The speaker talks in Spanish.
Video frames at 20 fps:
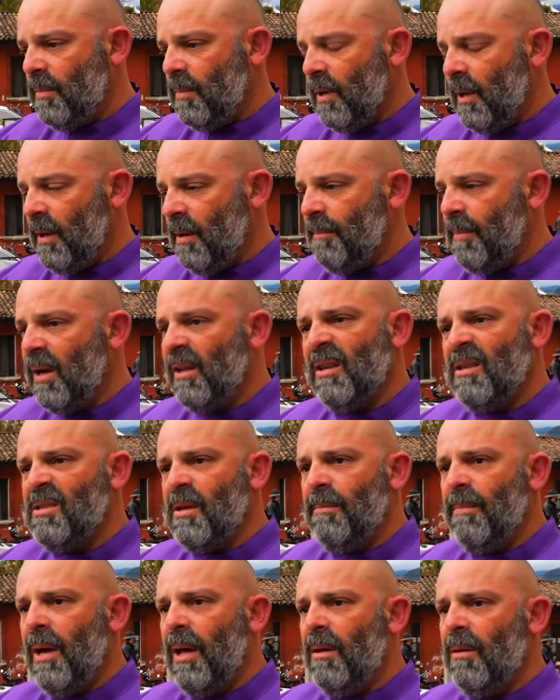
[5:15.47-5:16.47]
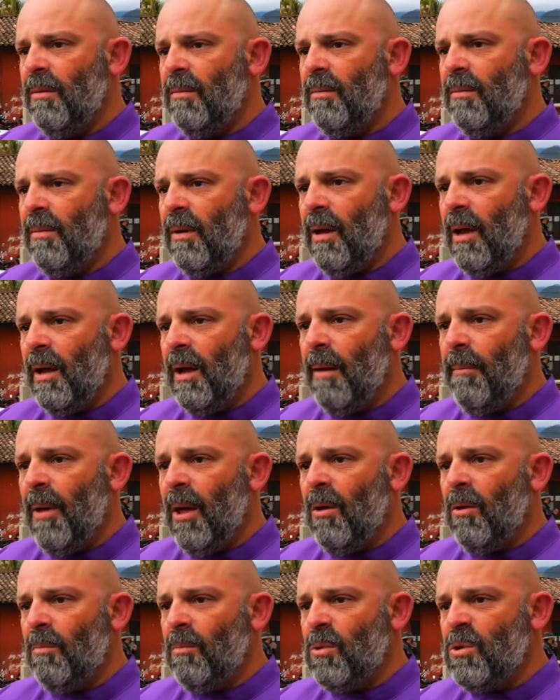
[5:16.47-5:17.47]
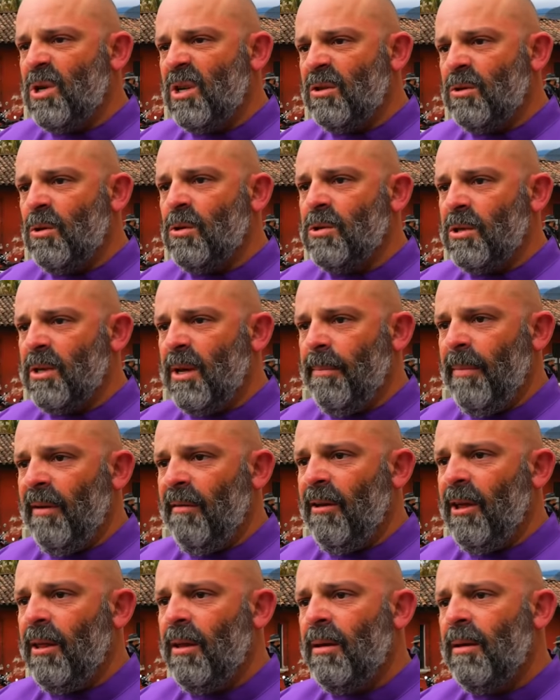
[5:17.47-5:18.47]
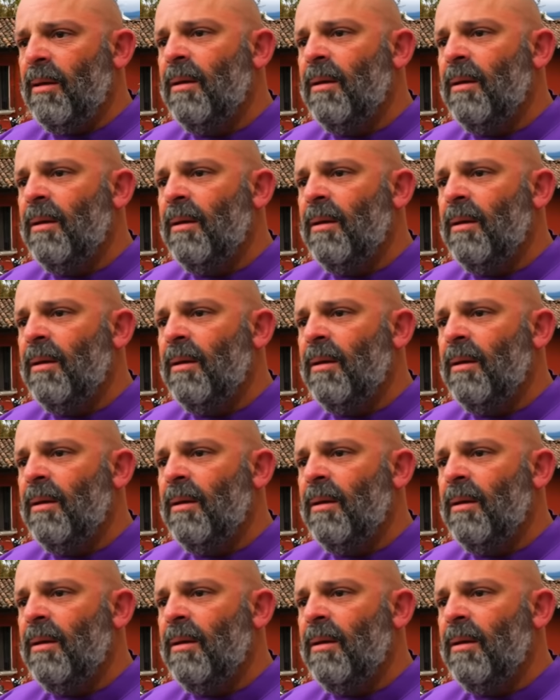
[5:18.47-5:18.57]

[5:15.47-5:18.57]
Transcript: eh, participado, han cambiado muchas cosas en mi vida.